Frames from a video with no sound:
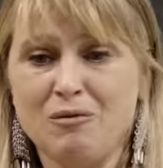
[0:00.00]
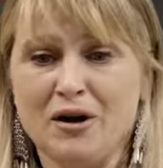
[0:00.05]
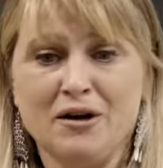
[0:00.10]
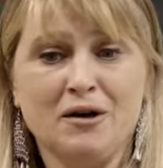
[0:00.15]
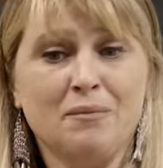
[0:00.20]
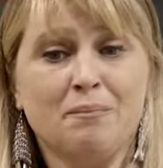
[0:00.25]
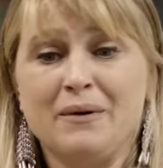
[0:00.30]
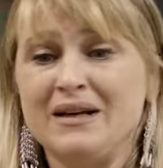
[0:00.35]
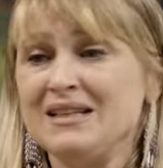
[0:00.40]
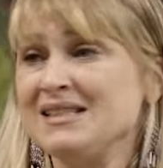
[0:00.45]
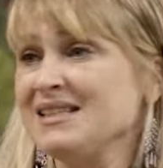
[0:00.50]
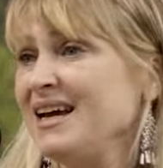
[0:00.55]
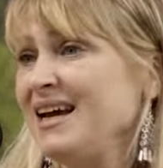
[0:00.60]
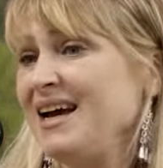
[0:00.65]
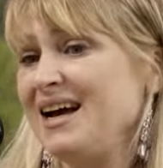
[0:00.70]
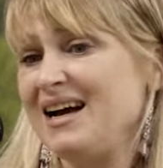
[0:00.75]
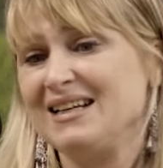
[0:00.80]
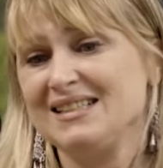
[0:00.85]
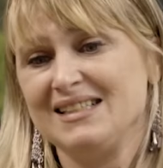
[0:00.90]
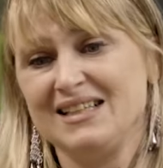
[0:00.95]
bueno,
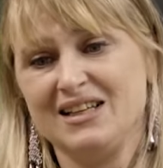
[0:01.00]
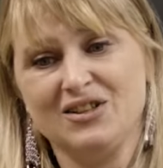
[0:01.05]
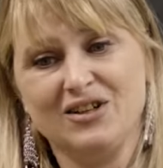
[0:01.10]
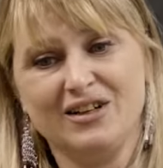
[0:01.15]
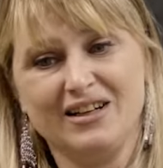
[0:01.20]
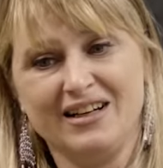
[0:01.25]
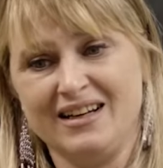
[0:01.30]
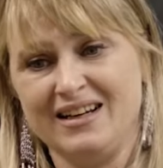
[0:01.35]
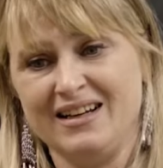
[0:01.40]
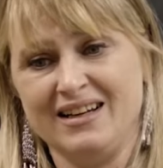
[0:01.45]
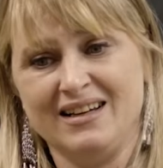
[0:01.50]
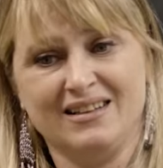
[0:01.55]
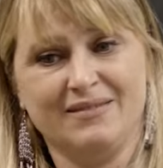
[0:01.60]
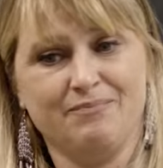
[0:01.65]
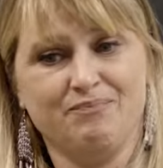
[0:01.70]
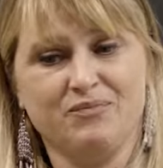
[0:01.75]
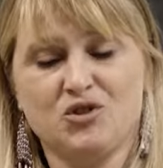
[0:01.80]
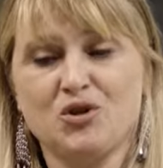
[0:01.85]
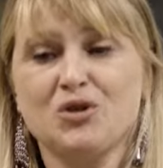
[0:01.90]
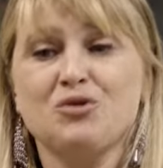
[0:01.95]
empecé
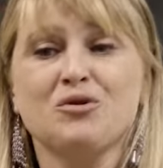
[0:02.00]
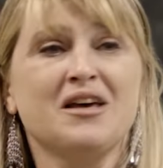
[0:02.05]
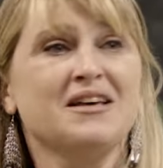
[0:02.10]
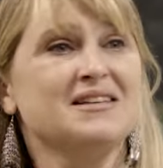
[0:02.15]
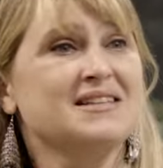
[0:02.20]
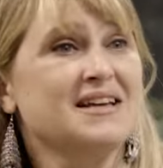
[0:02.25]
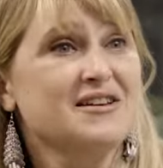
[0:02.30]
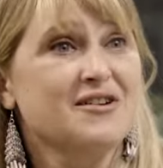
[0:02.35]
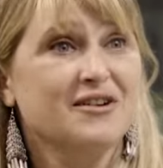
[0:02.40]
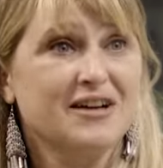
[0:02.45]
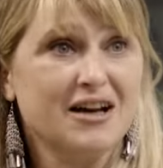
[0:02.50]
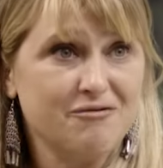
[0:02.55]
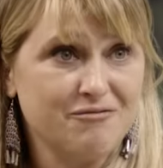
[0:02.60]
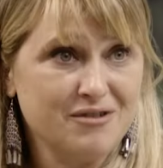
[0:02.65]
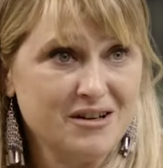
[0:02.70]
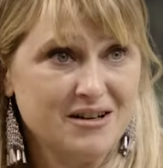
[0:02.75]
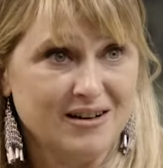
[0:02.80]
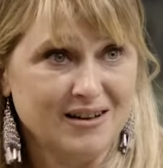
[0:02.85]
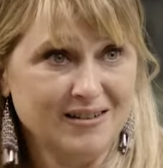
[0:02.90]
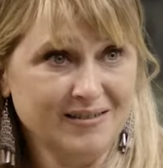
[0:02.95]
haciéndole, yo estudié diseño
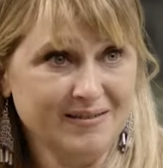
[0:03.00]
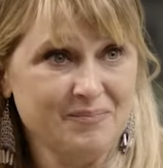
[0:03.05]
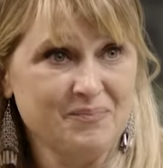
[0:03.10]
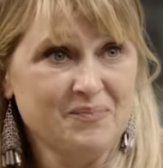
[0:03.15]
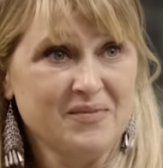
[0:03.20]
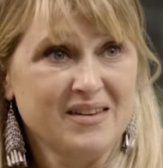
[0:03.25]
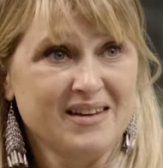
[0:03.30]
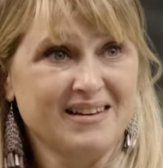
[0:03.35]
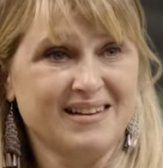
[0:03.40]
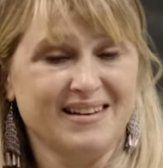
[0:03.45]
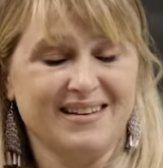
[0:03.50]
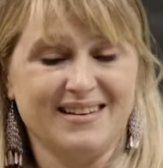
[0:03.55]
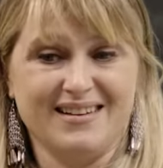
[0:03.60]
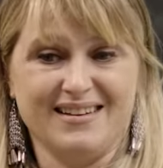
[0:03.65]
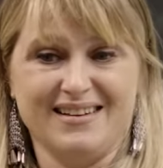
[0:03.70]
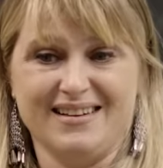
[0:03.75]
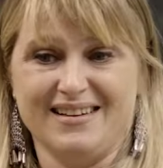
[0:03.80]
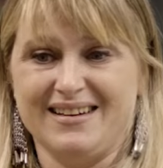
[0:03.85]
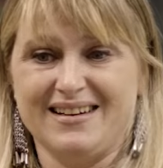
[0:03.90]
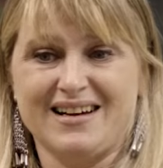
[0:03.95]
gráfico,
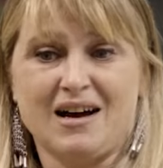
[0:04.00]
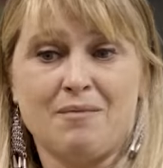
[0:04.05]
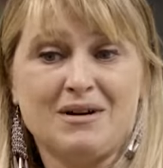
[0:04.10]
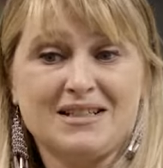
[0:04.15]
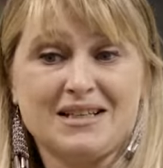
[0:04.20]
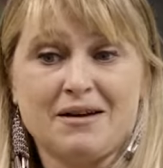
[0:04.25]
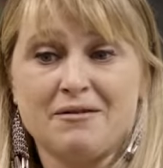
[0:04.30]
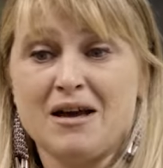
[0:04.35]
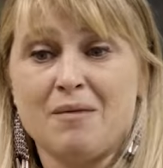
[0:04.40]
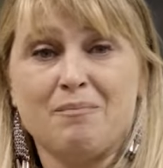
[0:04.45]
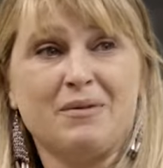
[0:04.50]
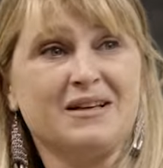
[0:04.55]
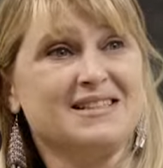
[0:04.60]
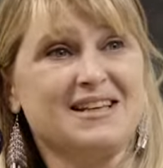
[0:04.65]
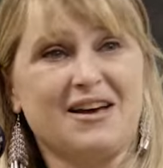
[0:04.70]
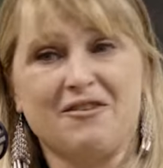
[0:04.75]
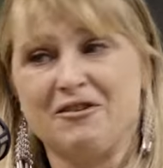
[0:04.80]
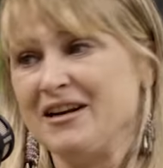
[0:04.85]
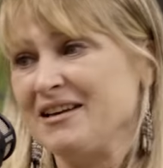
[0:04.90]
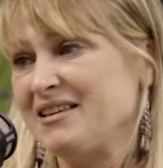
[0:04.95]
eh, jamás había
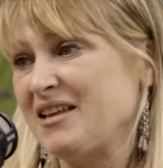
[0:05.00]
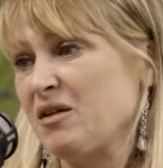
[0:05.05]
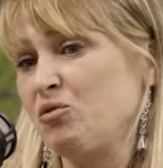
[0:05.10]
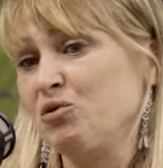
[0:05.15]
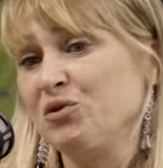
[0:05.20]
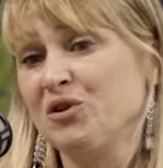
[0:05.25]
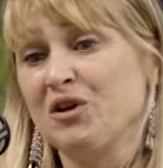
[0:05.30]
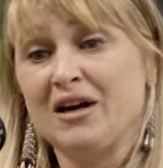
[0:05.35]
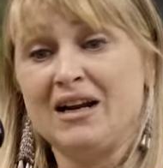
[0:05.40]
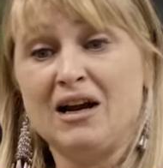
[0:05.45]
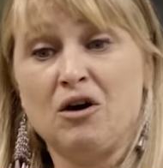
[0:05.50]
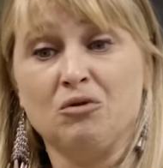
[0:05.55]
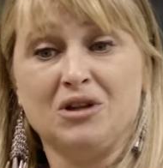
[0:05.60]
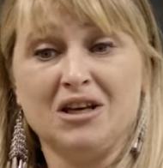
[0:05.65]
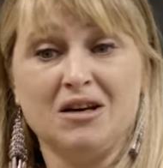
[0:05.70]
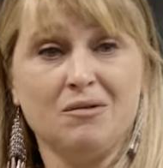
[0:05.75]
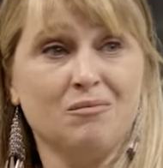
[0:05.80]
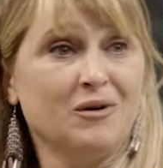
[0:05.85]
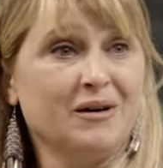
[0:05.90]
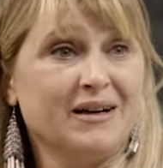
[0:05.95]
pensado en este mundo del
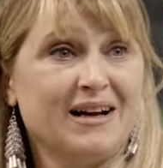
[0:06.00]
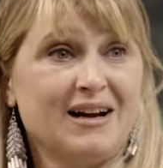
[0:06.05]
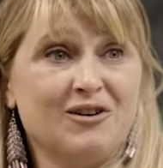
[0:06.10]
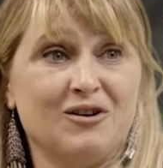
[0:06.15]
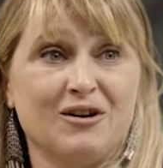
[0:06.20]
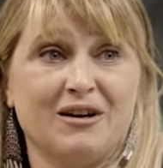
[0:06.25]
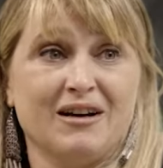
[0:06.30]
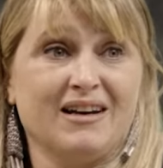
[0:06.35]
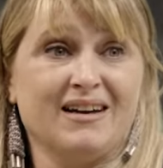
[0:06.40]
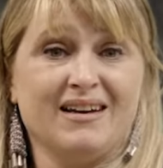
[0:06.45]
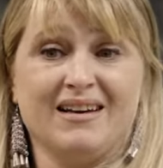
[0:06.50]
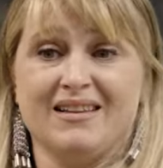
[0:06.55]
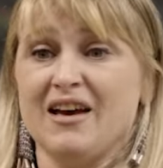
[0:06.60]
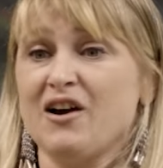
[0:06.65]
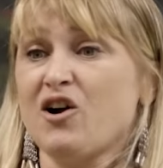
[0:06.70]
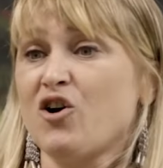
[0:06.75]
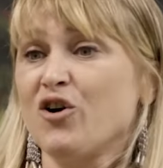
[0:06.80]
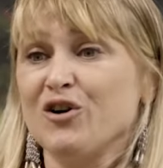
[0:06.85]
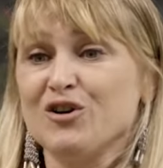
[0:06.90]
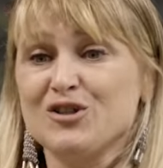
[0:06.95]
autismo, era algo que
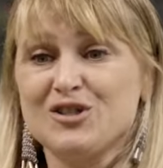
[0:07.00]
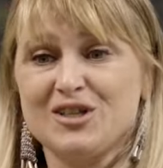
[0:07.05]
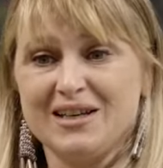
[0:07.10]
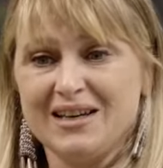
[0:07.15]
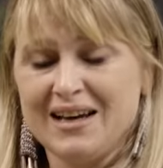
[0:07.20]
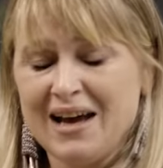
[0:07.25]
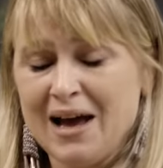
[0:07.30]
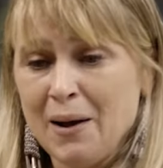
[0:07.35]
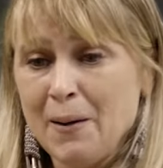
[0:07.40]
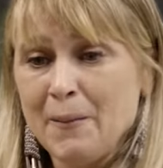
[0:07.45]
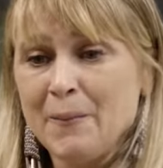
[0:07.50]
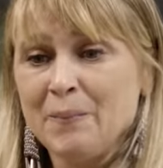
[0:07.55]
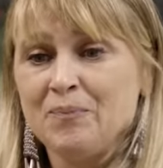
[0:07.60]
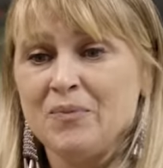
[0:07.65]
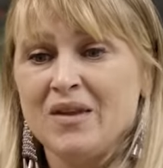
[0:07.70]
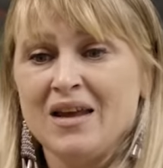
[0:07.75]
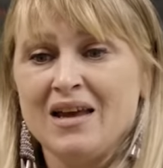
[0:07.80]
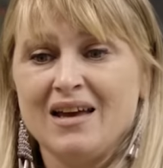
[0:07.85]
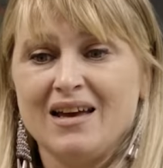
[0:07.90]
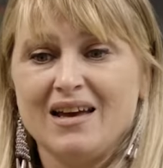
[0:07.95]
desconocía.
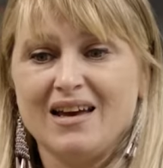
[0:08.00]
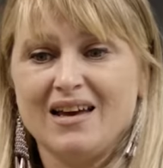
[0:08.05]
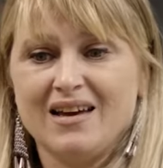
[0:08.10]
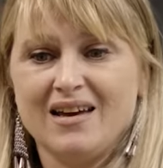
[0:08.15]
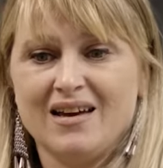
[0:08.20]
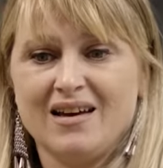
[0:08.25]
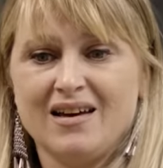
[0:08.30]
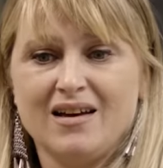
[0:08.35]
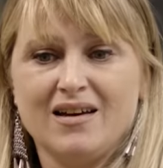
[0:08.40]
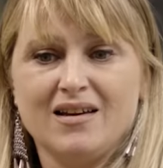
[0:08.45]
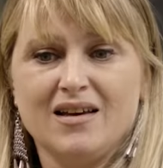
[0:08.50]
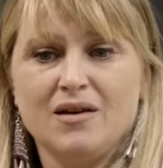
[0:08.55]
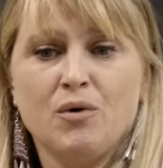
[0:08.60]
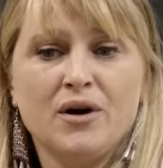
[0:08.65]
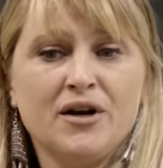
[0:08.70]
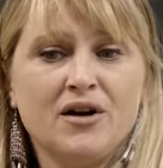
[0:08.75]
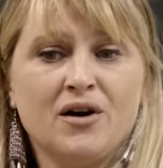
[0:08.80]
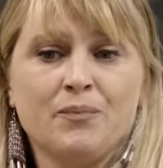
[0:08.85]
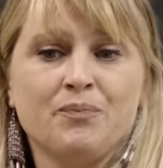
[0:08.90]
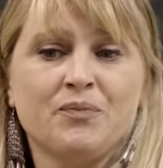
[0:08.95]
Eh, y
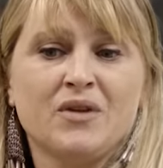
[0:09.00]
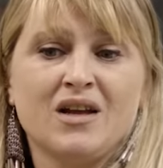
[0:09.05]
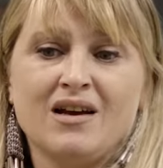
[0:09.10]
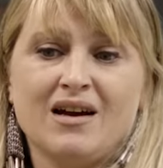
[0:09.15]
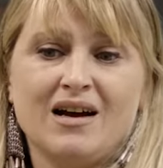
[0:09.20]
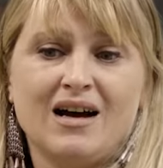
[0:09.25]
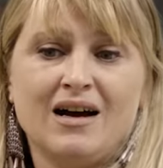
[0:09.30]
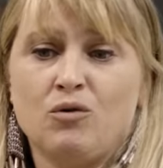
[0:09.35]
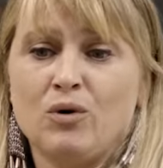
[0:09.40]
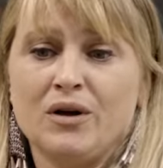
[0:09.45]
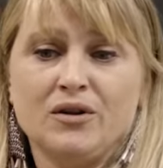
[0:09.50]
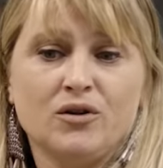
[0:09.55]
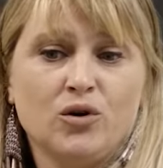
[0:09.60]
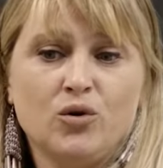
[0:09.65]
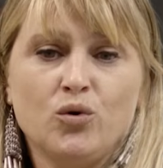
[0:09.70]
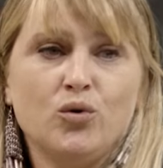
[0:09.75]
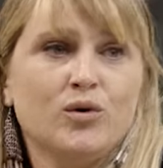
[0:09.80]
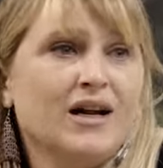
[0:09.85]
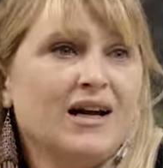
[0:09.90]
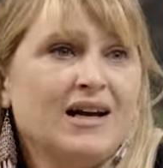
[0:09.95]
bueno, cuando
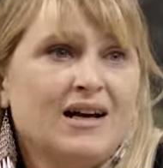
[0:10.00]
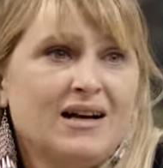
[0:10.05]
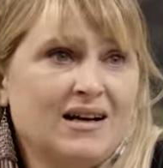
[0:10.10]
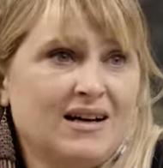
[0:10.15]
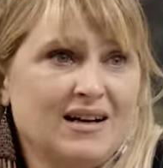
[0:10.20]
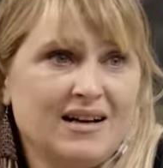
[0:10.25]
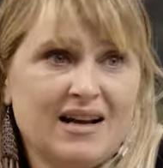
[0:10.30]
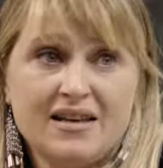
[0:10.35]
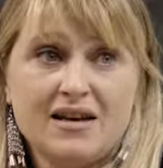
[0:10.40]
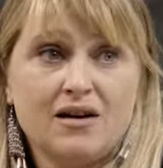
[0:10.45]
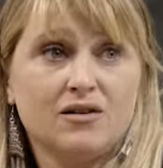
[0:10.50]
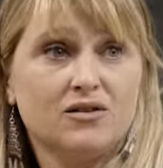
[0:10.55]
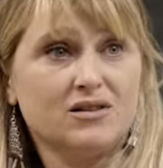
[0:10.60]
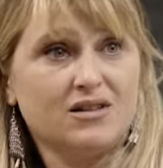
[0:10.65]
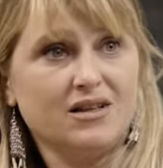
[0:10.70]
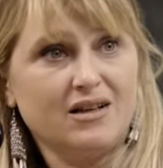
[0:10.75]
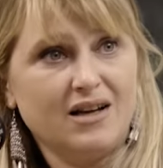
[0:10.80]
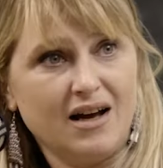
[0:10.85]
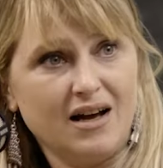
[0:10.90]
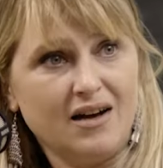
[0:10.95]
Luna la
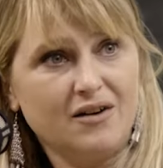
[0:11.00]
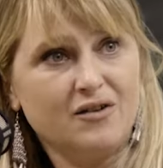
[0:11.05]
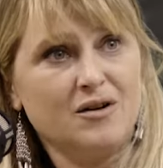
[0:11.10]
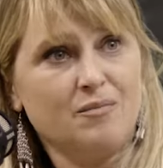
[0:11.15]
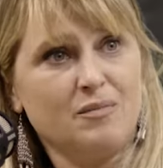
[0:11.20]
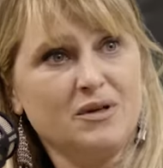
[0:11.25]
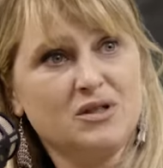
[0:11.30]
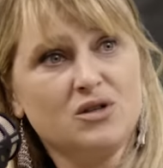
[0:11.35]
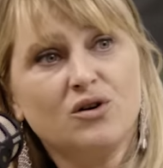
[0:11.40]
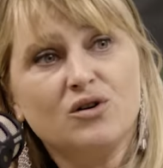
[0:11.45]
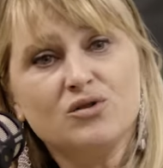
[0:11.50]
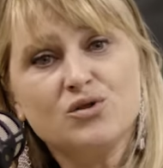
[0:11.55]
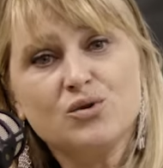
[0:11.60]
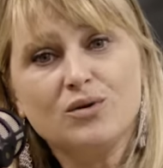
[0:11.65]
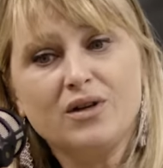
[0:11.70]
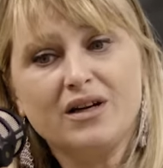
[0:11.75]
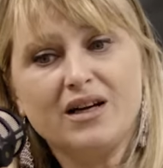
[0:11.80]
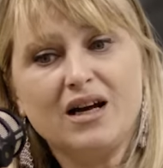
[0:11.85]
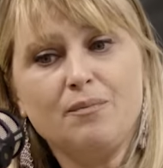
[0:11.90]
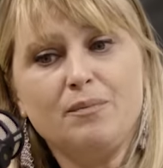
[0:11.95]
diagnosticaron, empezó con
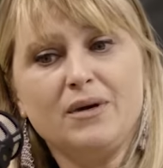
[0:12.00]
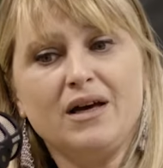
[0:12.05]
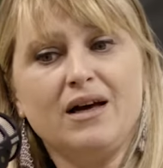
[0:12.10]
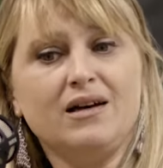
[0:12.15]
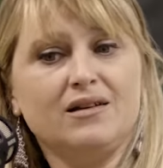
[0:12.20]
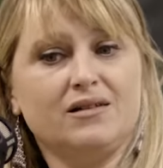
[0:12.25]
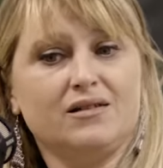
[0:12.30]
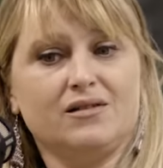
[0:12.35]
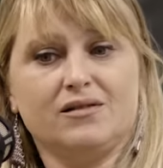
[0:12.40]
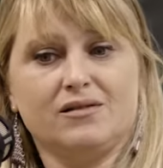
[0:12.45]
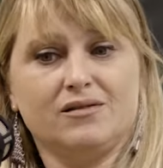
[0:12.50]
su terapia,